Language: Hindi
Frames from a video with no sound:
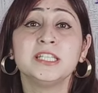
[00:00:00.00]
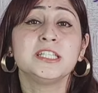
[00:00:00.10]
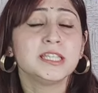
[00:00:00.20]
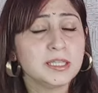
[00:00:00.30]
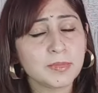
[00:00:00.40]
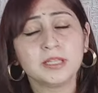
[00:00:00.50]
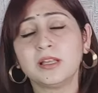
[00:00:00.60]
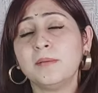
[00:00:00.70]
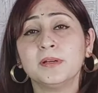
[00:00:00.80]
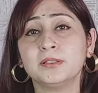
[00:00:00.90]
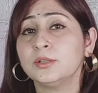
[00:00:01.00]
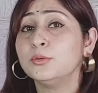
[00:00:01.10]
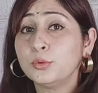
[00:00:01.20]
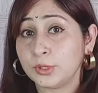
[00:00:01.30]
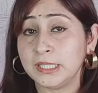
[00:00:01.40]
जितनी बात आप करते हो
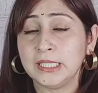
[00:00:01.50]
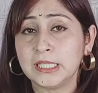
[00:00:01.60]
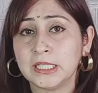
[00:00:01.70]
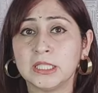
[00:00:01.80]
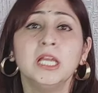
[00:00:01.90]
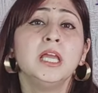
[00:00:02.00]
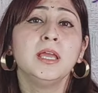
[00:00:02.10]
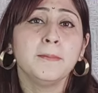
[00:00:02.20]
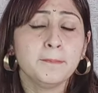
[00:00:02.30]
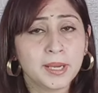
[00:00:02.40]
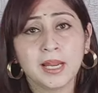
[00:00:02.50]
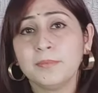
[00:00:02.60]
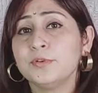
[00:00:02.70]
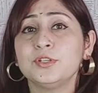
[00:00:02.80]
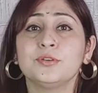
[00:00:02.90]
उतनी नहीं करते बिना
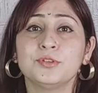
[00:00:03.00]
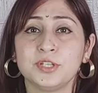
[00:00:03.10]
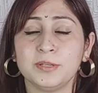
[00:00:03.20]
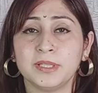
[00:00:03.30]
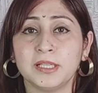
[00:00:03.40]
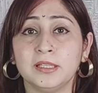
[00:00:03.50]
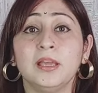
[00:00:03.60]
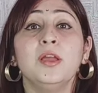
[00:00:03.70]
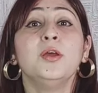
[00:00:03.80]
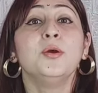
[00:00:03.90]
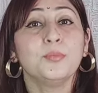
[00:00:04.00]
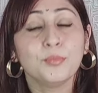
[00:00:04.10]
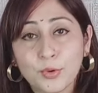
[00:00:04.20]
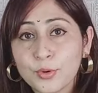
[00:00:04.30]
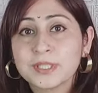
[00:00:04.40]
पूछे कुछ नहीं बताते
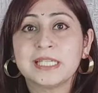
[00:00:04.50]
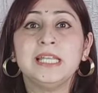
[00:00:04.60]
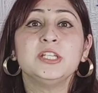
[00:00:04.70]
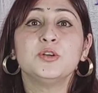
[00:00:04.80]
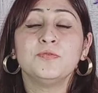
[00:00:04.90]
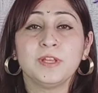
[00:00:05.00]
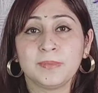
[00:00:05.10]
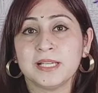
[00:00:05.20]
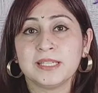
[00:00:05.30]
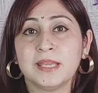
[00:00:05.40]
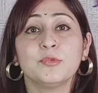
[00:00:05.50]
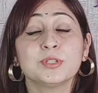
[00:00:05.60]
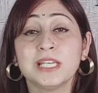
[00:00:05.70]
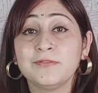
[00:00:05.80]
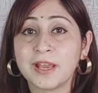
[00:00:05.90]
मोस्टली जो फीमेल्स हैं
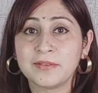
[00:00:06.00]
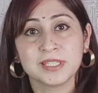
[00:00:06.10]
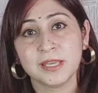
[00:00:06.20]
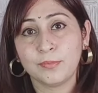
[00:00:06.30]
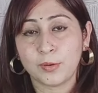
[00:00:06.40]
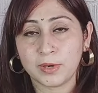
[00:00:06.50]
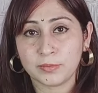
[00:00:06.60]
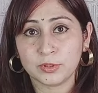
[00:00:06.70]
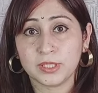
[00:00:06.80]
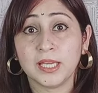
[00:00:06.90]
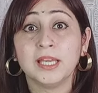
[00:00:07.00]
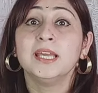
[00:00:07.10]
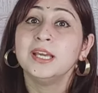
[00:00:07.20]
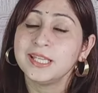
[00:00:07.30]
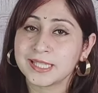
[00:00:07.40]
मोस्टली वाइफ्स की प्रॉब्लम होती है
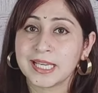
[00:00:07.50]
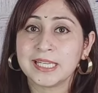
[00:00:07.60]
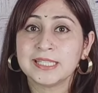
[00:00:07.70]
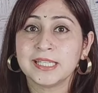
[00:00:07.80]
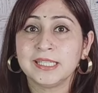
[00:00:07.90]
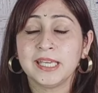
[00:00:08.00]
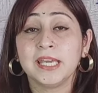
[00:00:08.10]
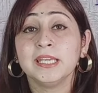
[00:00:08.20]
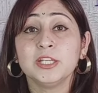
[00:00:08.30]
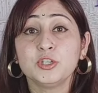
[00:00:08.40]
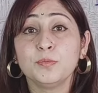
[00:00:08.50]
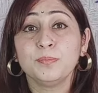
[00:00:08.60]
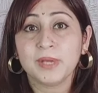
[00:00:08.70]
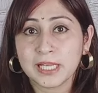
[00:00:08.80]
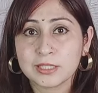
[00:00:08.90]
इसका रीज़न ये है कि जो
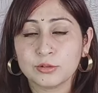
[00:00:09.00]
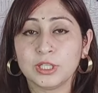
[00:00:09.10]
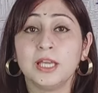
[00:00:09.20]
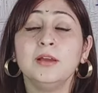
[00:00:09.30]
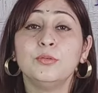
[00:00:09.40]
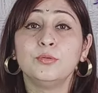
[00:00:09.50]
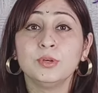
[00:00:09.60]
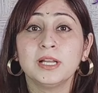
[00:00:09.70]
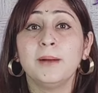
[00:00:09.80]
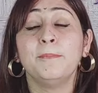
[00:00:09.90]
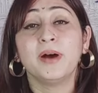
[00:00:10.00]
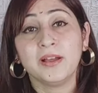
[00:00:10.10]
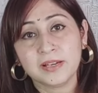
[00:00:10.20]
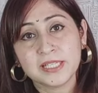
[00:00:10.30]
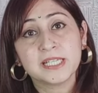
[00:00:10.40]
मेल्स होते हैं उनका
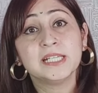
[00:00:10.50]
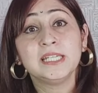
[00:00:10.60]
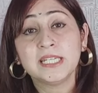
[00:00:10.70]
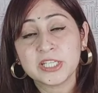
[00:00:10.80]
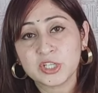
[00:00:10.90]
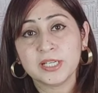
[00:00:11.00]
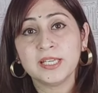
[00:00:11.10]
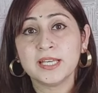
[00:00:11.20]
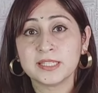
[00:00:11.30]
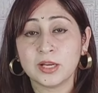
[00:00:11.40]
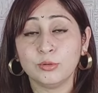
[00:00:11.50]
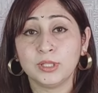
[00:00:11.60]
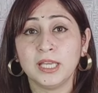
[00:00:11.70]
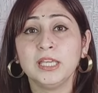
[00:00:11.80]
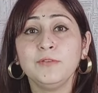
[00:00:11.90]
बायोलॉजिकल नेचर ही ऐसा होता है
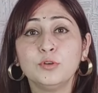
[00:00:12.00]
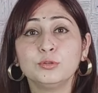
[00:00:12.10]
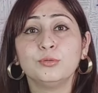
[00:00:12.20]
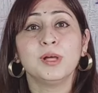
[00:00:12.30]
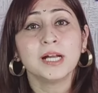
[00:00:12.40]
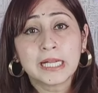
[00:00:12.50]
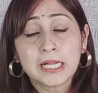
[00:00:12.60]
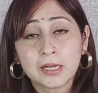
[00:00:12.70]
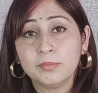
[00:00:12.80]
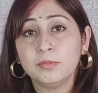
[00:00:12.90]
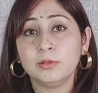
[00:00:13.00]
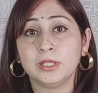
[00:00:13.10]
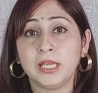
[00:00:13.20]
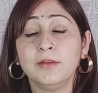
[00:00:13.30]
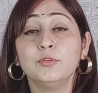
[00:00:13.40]
कि वो थोड़ा कम बोलते
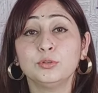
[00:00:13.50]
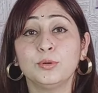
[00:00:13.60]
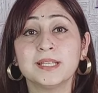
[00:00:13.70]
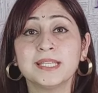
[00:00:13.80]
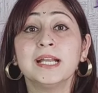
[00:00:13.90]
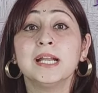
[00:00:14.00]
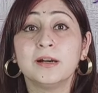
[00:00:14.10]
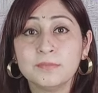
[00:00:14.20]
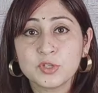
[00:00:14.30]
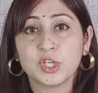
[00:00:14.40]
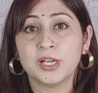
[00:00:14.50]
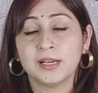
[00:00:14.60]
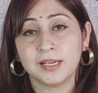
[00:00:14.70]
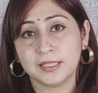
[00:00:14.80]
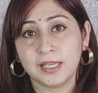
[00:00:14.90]
हैं वो थोड़ा सा कम शेयर
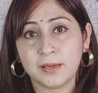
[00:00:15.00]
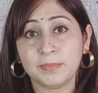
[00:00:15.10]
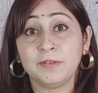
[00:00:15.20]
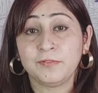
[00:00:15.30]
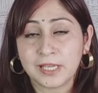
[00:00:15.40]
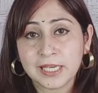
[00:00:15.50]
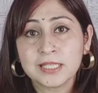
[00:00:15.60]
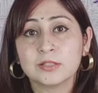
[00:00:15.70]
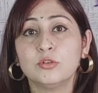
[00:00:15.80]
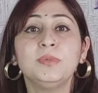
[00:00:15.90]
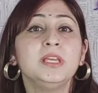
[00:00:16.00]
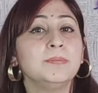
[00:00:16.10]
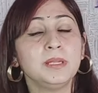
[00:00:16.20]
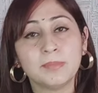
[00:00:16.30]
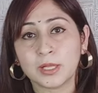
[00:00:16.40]
करते हैं अपनी फीलिंग्स को भी अपनी
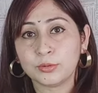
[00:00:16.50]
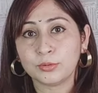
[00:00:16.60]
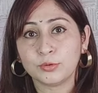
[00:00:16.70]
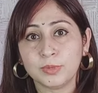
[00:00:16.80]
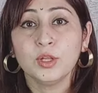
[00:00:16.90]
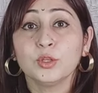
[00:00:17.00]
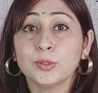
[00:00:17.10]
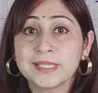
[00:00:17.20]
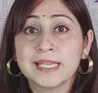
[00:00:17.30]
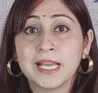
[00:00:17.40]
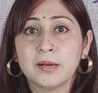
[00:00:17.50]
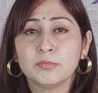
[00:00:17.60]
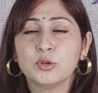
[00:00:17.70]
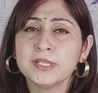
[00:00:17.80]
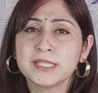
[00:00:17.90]
बातों को भी तो इसलिए
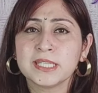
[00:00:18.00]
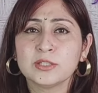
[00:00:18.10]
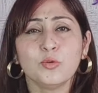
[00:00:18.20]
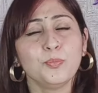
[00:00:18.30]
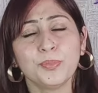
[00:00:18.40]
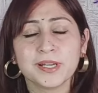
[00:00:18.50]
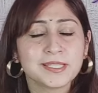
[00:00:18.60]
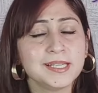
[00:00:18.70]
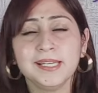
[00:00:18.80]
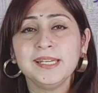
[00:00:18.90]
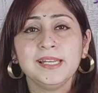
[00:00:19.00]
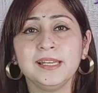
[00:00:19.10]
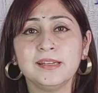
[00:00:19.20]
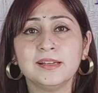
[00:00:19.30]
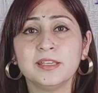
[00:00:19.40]
हमको इस चीज़ को पर्सनली नहीं
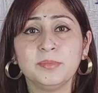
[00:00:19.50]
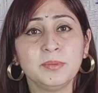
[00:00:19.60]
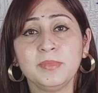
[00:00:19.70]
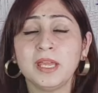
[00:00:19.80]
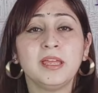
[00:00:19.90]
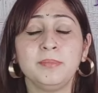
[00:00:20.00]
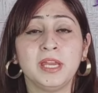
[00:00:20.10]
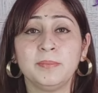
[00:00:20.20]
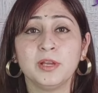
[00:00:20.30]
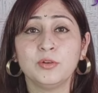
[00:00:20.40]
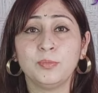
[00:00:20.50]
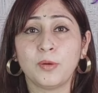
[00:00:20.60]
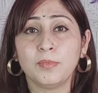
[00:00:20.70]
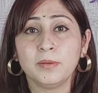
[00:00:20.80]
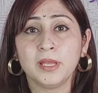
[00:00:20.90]
लेना कि भी मैं मेरे में कोई
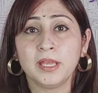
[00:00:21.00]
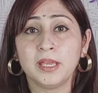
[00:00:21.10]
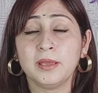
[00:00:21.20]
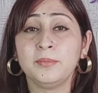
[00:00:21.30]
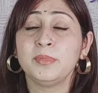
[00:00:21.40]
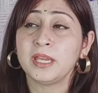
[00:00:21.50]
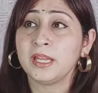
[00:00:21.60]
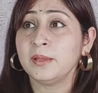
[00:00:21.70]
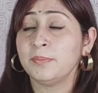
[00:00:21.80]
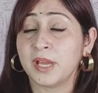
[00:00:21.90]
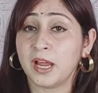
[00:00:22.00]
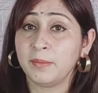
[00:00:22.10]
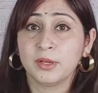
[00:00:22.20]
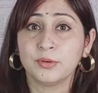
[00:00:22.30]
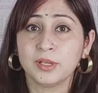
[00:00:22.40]
प्रॉब्लम है मेरे प्यार में
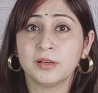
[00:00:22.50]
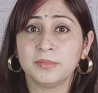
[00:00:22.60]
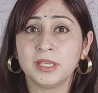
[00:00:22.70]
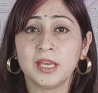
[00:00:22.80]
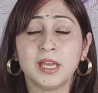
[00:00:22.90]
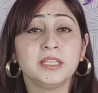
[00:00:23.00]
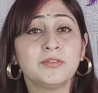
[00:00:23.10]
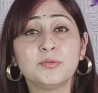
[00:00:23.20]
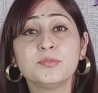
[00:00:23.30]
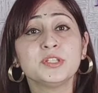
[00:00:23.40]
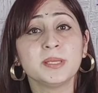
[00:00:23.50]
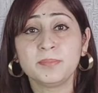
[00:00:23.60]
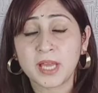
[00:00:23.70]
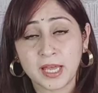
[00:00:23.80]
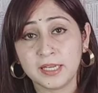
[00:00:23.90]
कोई कमी है या वो मुझसे
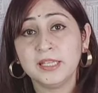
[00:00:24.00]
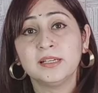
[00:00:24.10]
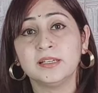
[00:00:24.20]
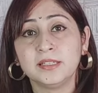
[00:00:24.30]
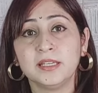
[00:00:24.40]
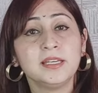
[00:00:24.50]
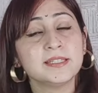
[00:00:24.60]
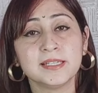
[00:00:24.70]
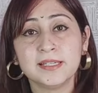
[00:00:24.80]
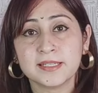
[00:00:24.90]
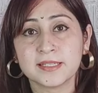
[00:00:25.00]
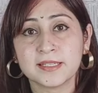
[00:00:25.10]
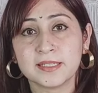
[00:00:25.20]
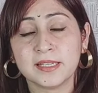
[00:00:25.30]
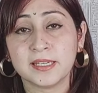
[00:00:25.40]
प्यार नहीं करते हैं इसलिए डिस्कस
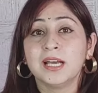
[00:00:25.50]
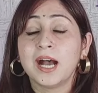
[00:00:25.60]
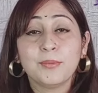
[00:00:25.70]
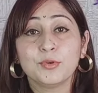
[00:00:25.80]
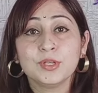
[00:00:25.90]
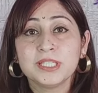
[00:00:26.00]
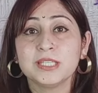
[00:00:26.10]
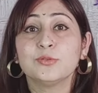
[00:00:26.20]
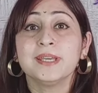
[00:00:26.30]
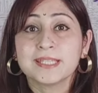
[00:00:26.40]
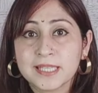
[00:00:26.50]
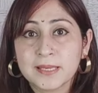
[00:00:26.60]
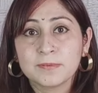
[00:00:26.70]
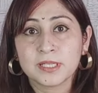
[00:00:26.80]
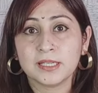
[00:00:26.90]
नहीं करें हमको इस चीज़ को एक्सेप्ट
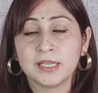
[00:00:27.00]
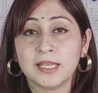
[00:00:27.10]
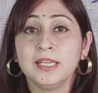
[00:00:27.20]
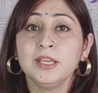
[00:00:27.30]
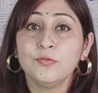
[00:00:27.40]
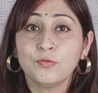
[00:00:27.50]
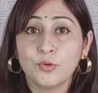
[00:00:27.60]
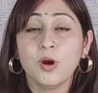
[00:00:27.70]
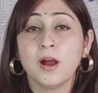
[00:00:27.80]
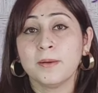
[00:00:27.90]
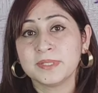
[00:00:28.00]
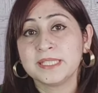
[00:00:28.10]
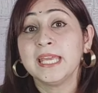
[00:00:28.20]
करना है कि वो हमसे